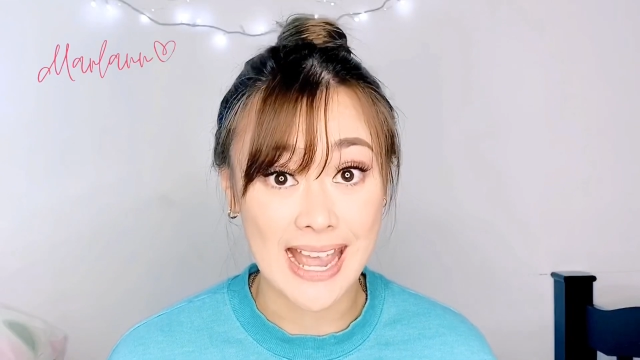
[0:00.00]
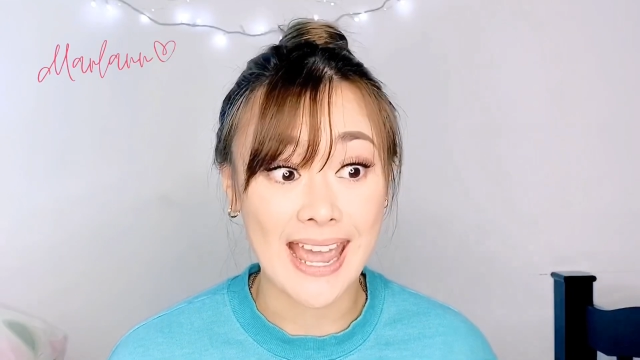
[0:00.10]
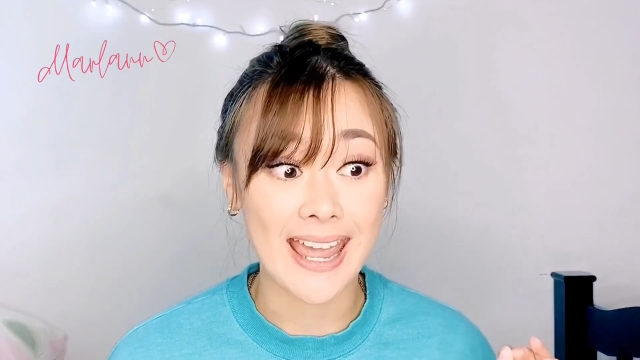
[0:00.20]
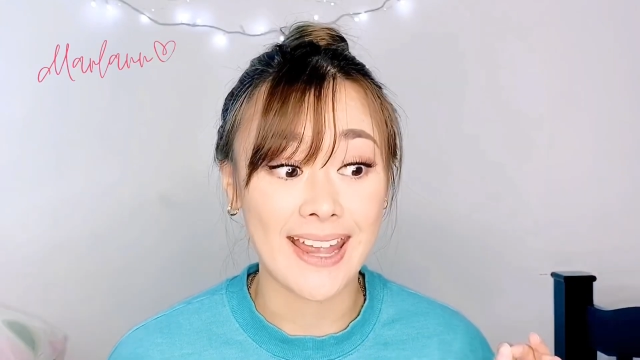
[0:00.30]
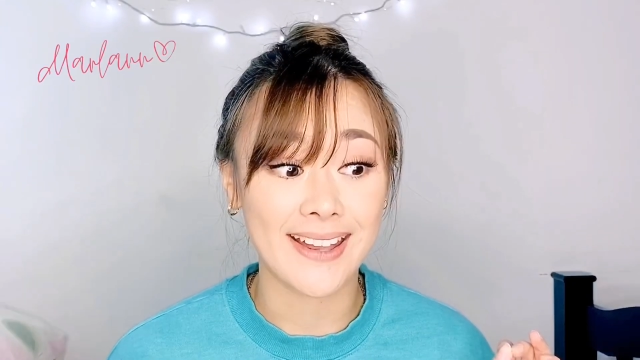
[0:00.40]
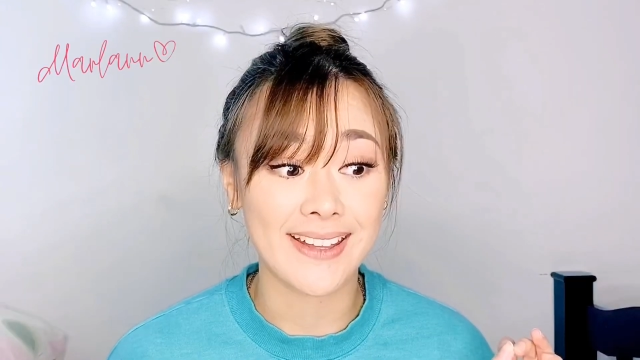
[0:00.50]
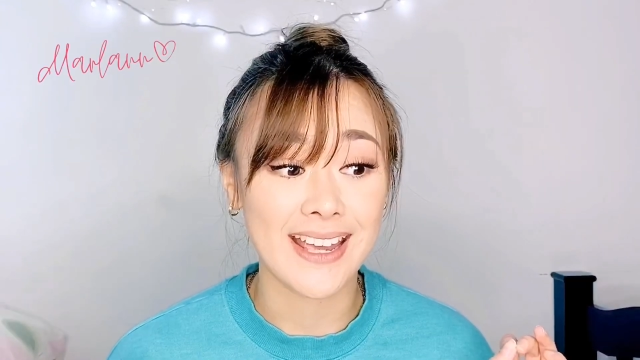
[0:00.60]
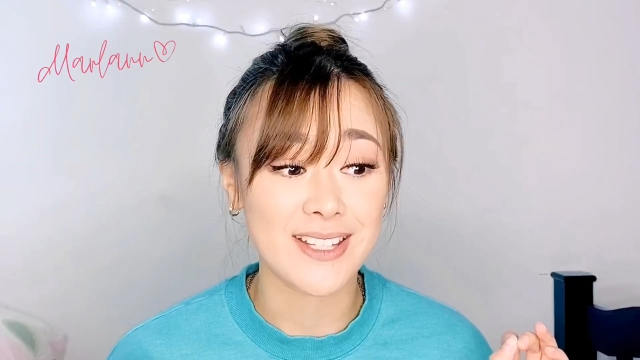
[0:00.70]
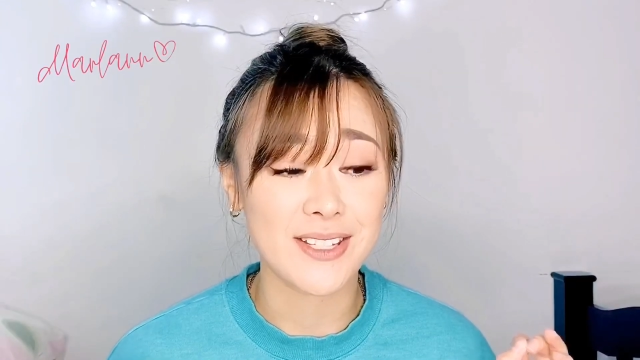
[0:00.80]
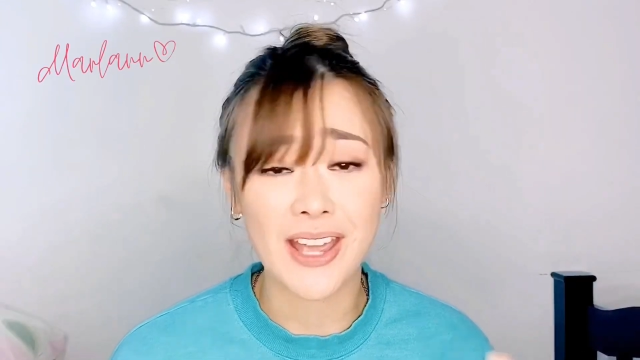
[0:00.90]
And
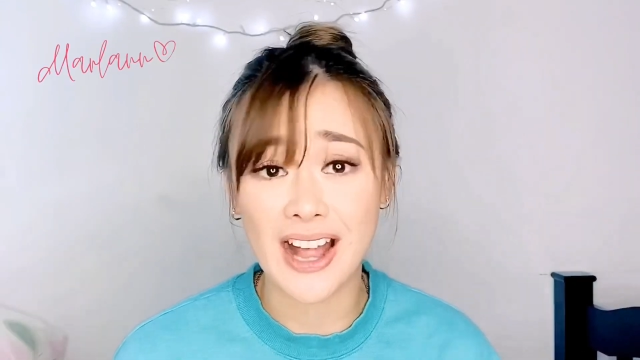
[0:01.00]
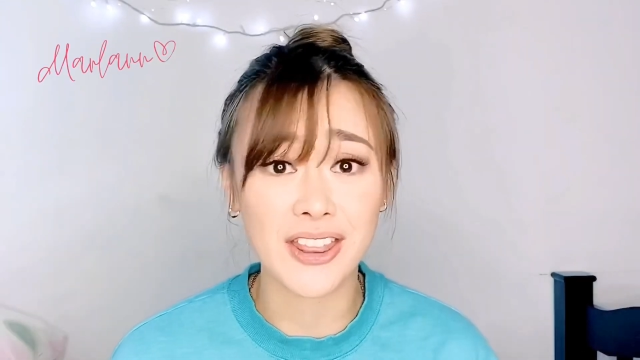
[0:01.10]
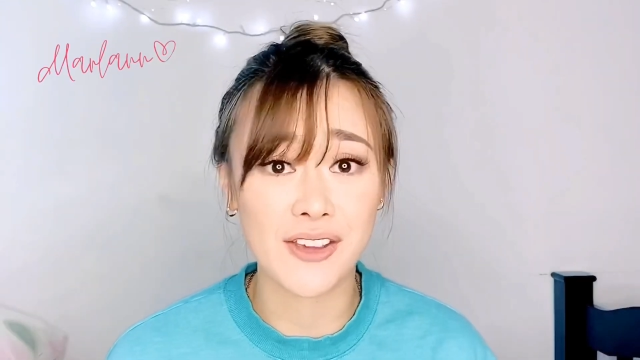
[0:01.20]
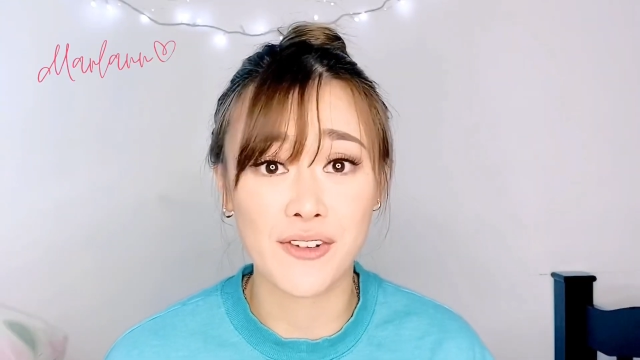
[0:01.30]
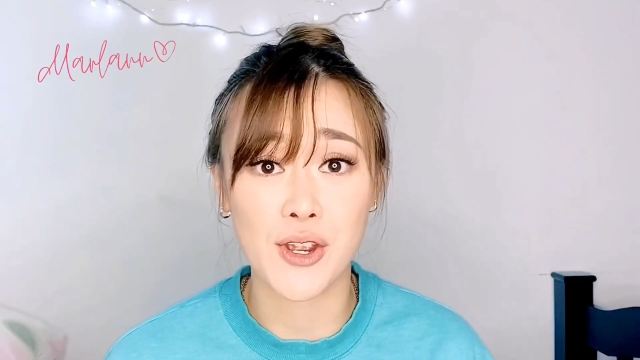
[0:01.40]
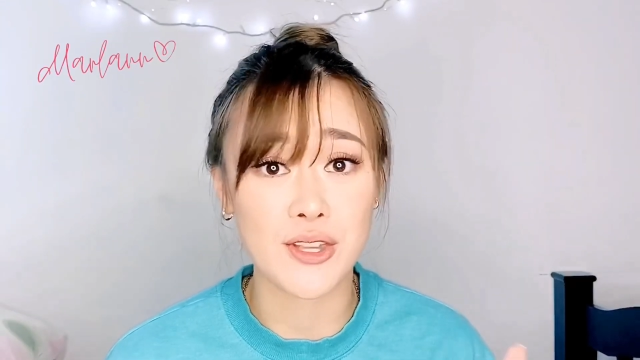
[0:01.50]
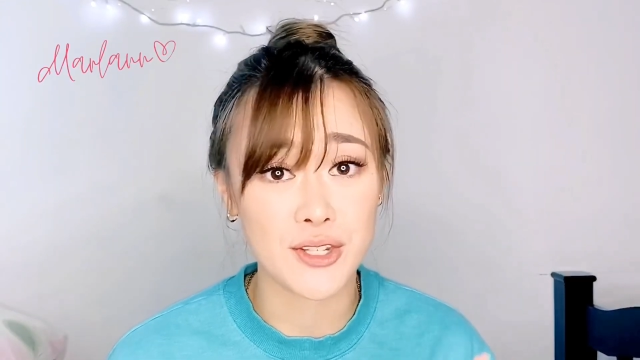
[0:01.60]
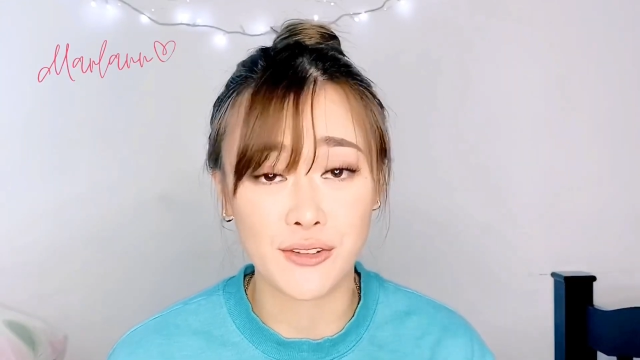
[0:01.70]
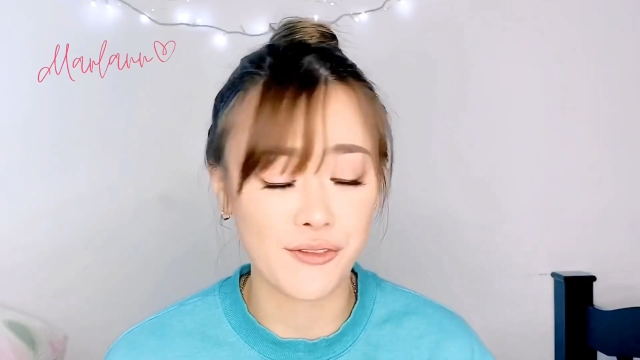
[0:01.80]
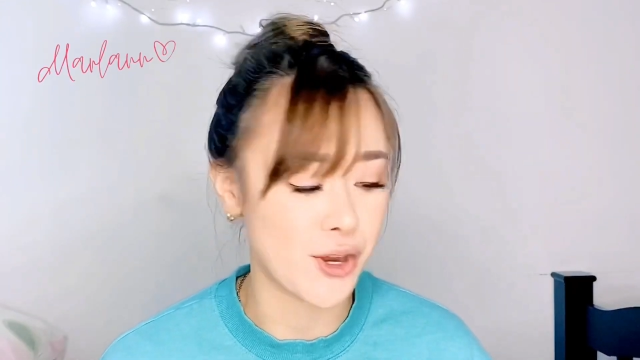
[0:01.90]
it's healthy for you. It's
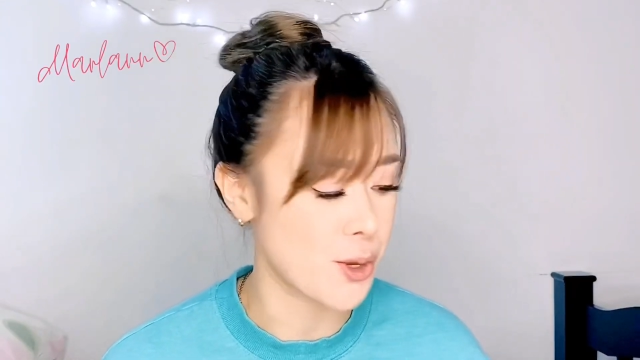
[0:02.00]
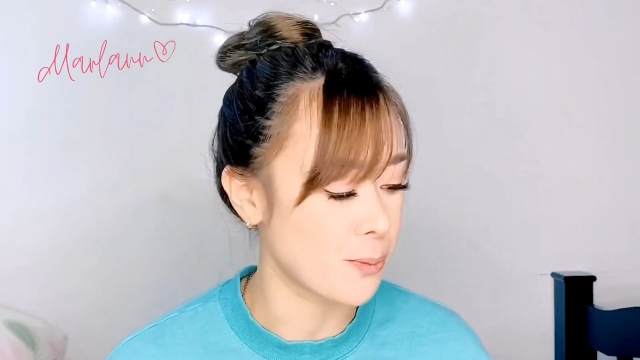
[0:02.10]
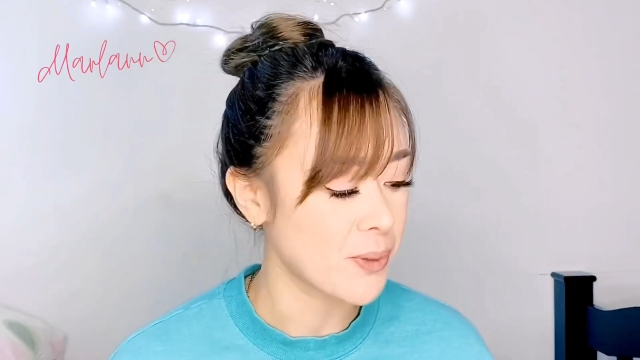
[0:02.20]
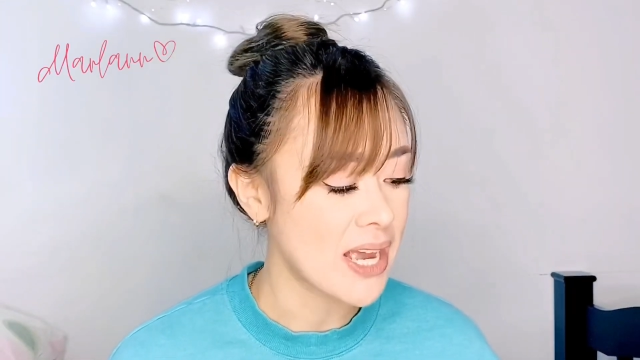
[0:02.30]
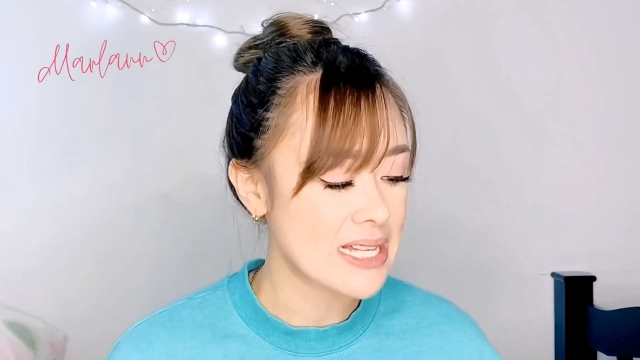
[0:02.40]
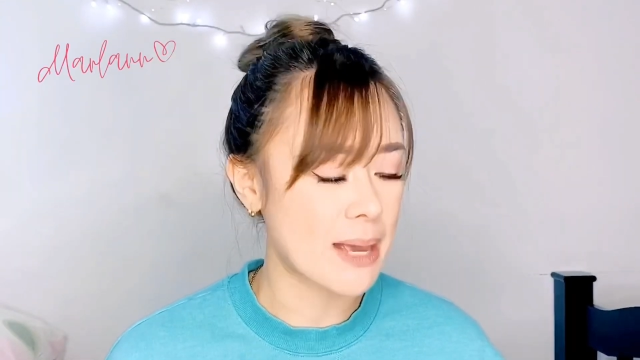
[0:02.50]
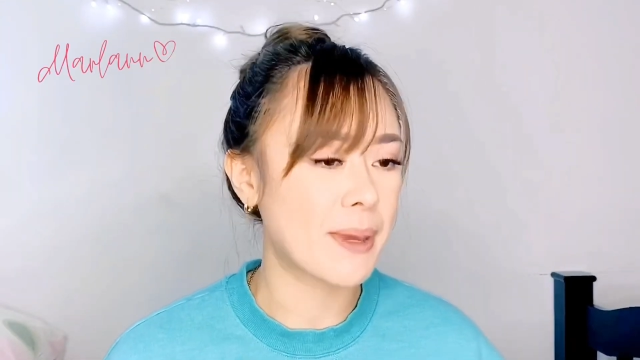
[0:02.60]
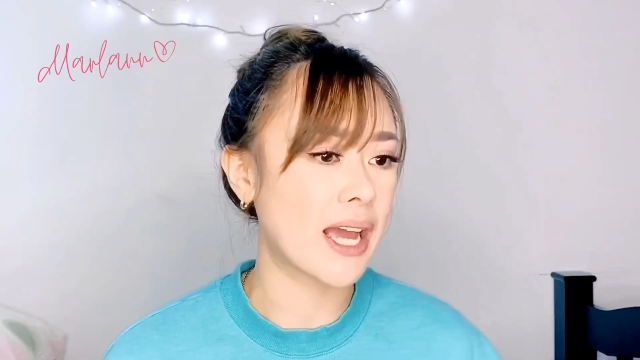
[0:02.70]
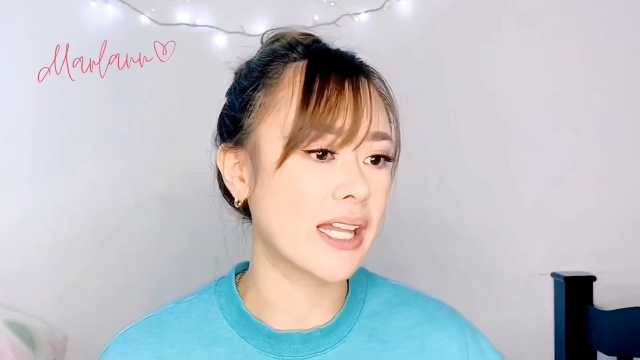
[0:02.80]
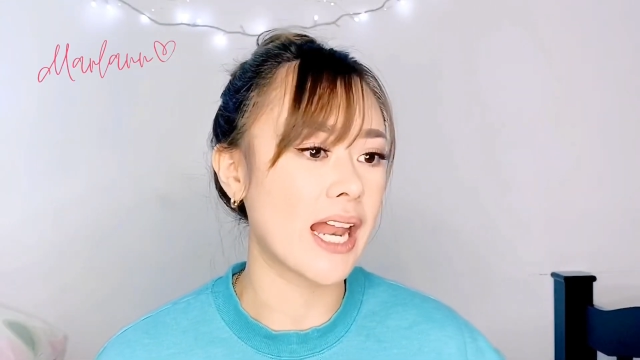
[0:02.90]
good for you.
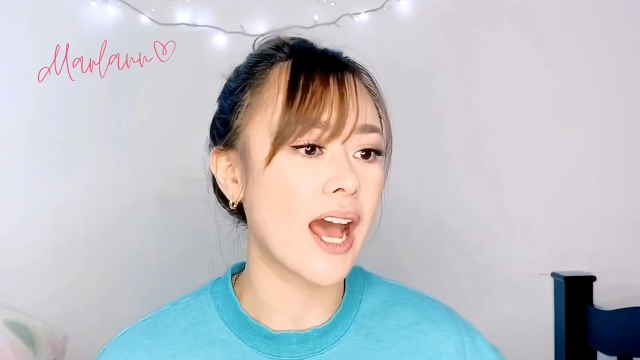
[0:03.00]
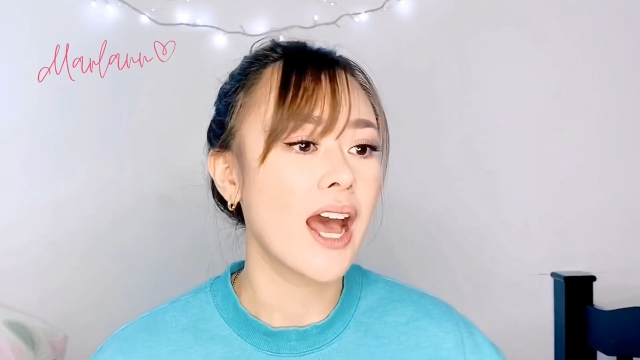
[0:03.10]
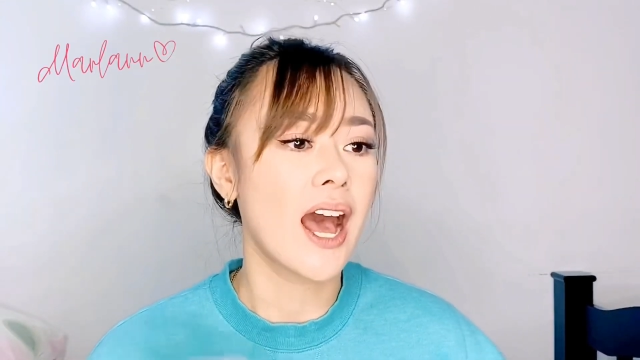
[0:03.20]
Sabi nga nila,